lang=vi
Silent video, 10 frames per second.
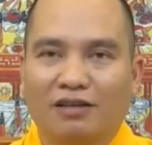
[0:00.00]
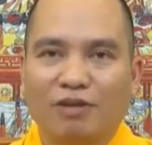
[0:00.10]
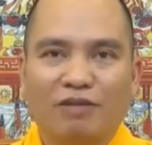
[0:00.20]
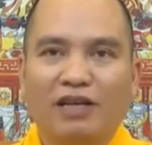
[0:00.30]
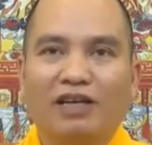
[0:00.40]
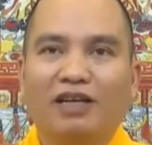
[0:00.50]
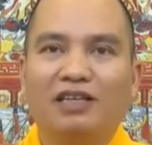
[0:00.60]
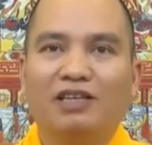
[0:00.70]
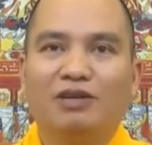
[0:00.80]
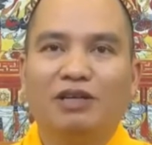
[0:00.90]
mình phải nghĩ cái
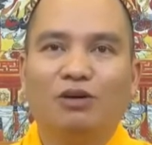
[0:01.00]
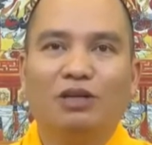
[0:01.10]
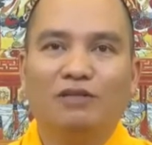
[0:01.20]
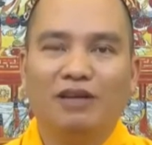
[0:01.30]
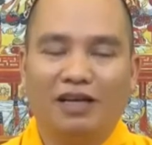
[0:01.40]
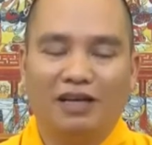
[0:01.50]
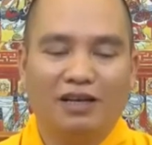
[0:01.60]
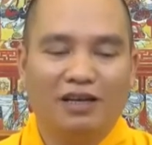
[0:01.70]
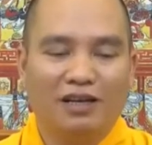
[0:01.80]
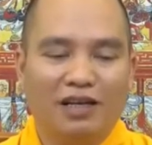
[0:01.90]
chiều hướng tốt như vậy
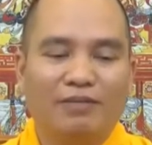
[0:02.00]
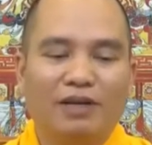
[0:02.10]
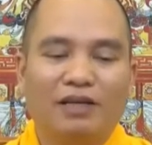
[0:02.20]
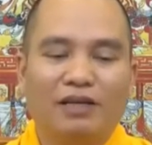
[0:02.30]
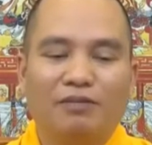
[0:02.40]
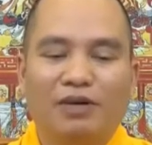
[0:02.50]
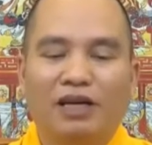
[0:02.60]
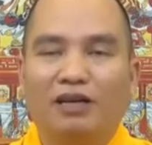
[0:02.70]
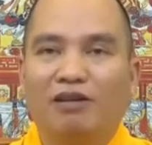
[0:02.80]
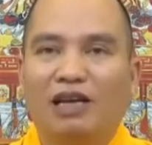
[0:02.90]
để mình
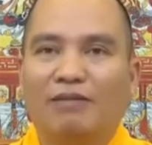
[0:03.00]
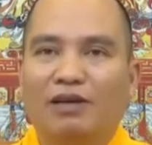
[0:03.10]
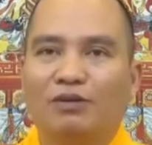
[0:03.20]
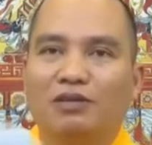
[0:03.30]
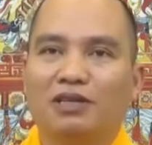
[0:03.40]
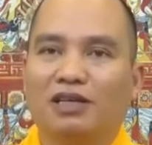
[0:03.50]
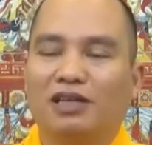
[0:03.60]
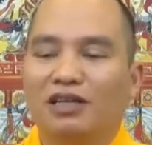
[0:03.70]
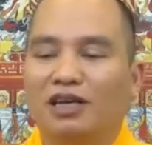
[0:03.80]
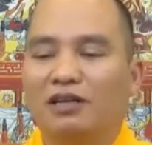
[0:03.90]
mình còn làm cái chỗ dựa
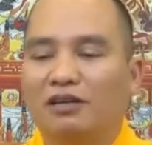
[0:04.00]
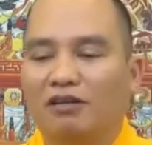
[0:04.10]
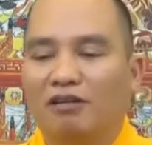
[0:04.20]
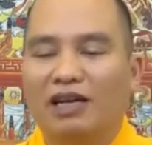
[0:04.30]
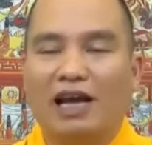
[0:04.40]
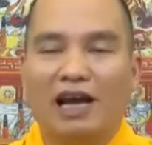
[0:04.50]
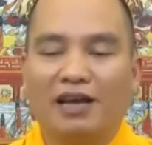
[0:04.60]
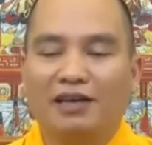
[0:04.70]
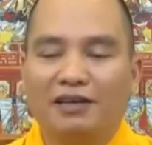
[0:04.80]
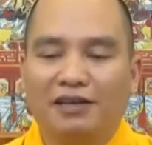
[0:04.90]
tinh thần cho con cá
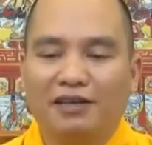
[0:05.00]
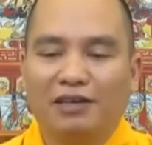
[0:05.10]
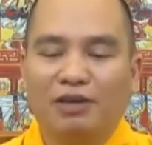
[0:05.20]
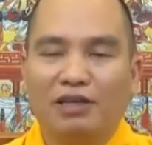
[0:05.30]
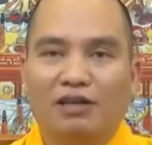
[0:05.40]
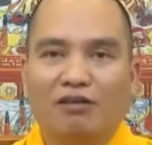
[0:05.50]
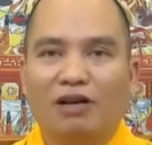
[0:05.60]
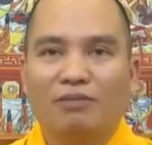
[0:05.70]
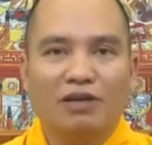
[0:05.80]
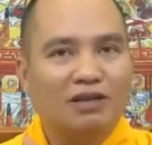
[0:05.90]
chứ bây giờ
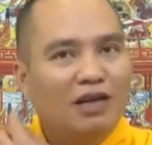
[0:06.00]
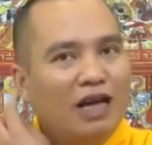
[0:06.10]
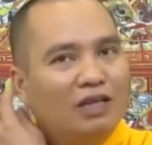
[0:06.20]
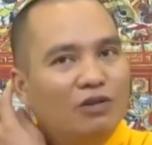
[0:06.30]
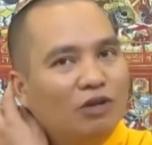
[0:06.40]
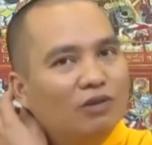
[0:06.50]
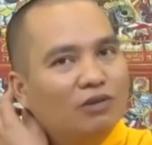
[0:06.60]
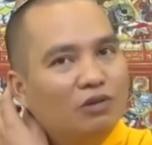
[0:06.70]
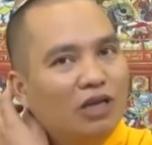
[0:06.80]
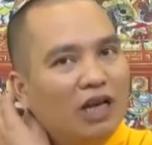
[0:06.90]
con mới được 2 tuổi mà
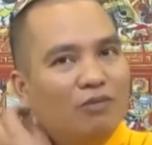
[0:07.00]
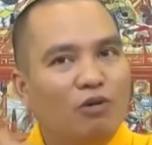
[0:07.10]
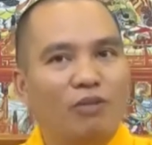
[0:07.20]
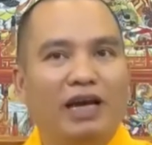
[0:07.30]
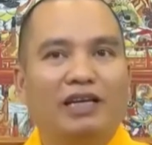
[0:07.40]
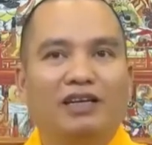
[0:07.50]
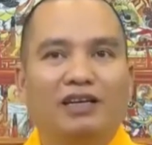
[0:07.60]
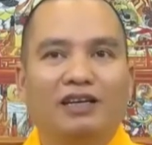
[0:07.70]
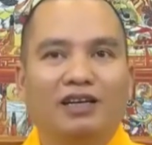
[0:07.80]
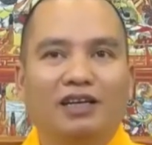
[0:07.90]
suốt ngày bố mẹ
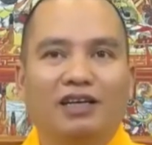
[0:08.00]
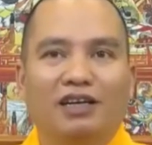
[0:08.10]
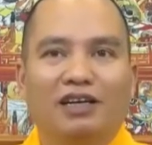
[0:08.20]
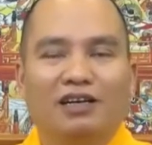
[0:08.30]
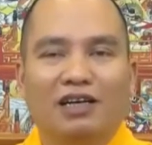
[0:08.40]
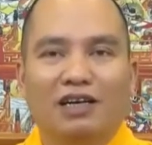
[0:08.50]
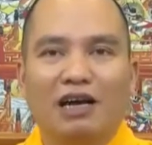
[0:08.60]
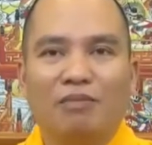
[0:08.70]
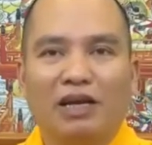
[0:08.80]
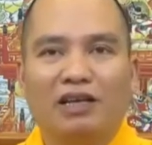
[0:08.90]
nghĩ rằng ờ,
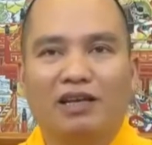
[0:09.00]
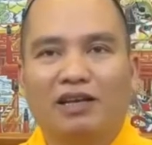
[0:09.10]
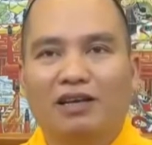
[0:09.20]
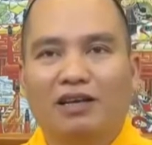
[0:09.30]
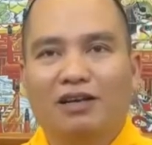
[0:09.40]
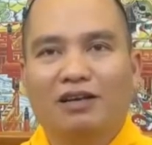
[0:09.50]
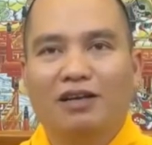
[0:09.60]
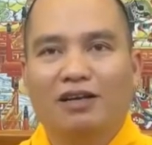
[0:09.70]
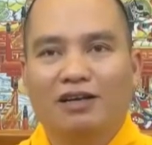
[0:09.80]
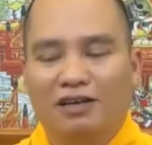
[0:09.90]
khắc mệnh
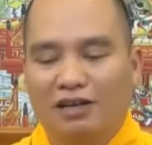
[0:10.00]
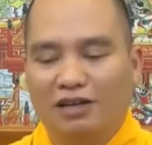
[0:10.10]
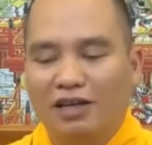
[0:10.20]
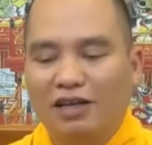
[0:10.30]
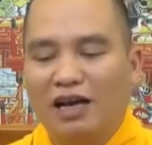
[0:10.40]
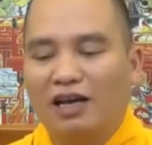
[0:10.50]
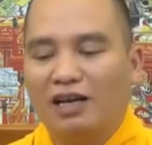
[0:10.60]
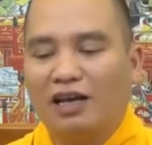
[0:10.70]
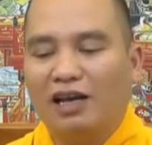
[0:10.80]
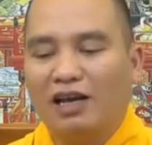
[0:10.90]
ờ, nghĩ rằng
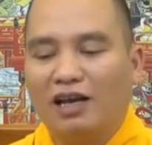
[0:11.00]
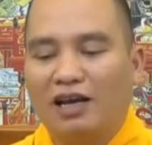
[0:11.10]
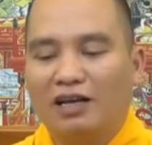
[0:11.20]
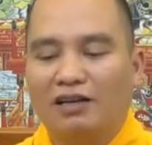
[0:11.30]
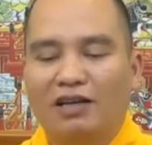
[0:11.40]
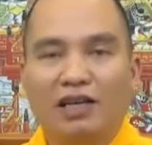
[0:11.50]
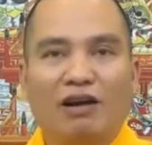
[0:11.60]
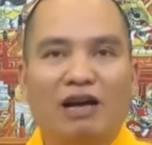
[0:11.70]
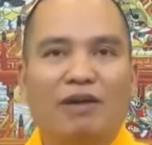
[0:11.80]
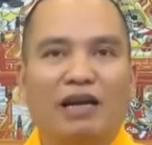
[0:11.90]
ờ, là cưới nhau
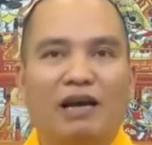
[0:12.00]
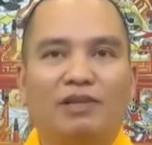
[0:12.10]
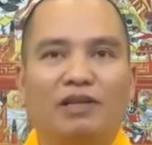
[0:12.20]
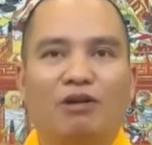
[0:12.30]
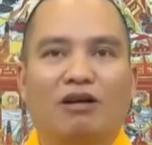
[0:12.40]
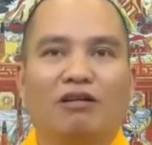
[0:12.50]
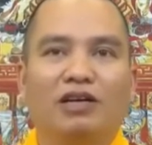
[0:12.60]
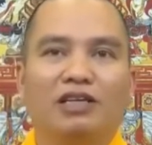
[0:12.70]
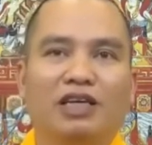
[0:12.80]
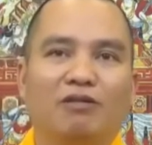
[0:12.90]
hai ba năm thì hoặc có
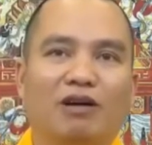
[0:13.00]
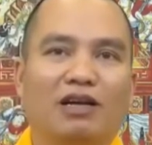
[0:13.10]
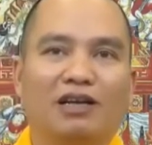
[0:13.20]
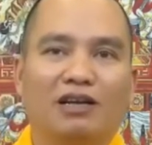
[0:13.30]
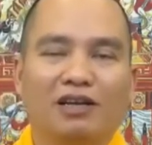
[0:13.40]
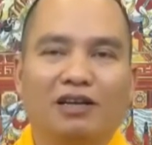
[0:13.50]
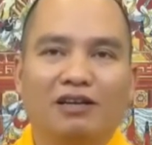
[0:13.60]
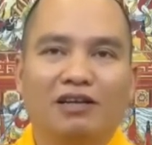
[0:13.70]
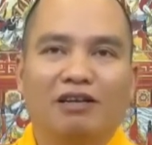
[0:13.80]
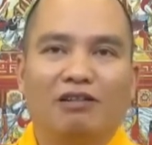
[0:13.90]
người chết hoặc là
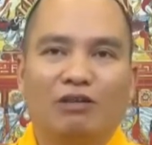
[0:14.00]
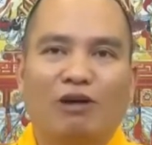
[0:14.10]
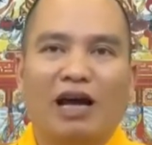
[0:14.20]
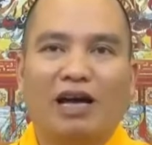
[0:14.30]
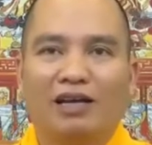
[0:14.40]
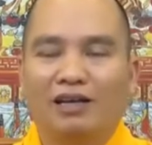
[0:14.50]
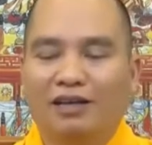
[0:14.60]
đưa nhau ra tòa